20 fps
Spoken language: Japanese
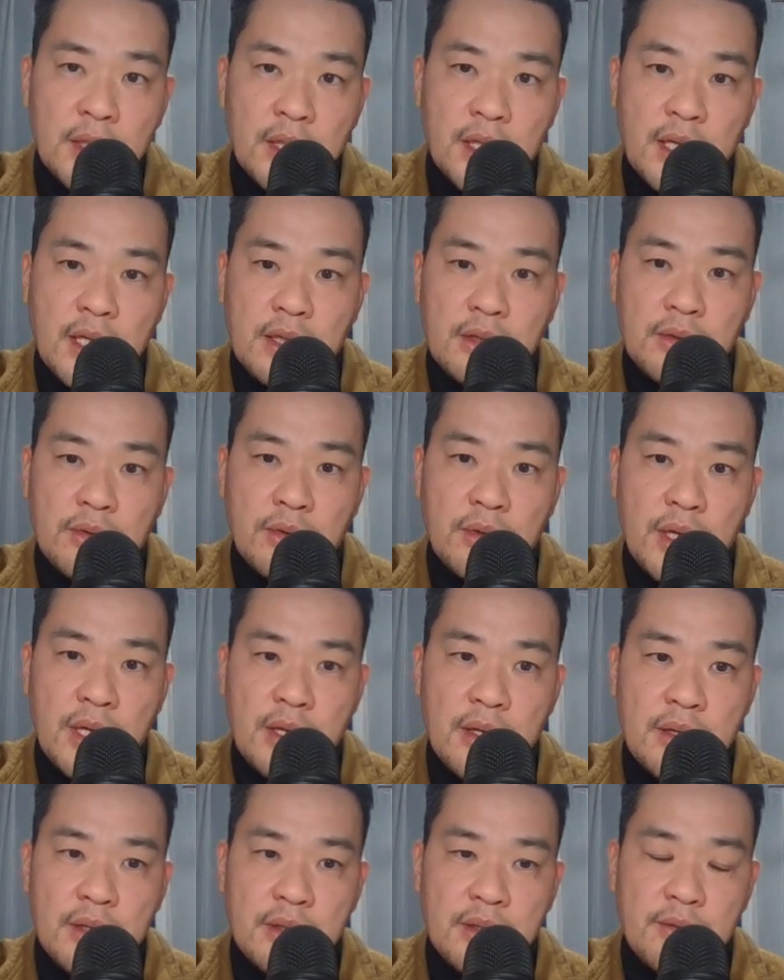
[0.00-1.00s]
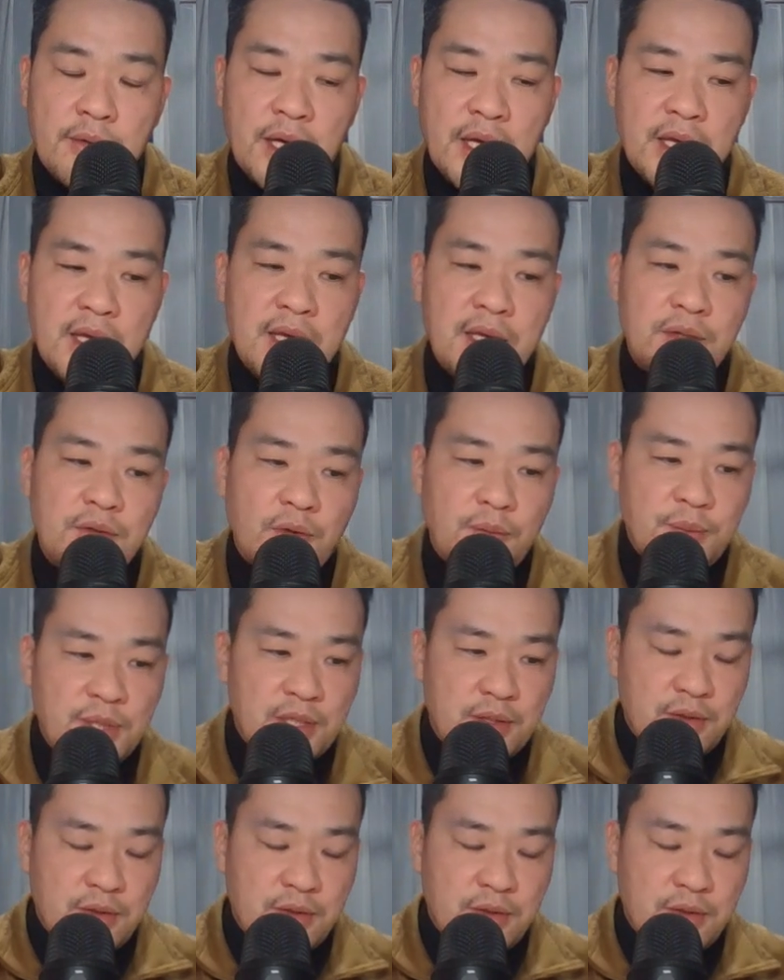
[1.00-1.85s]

えーと、と要は A と B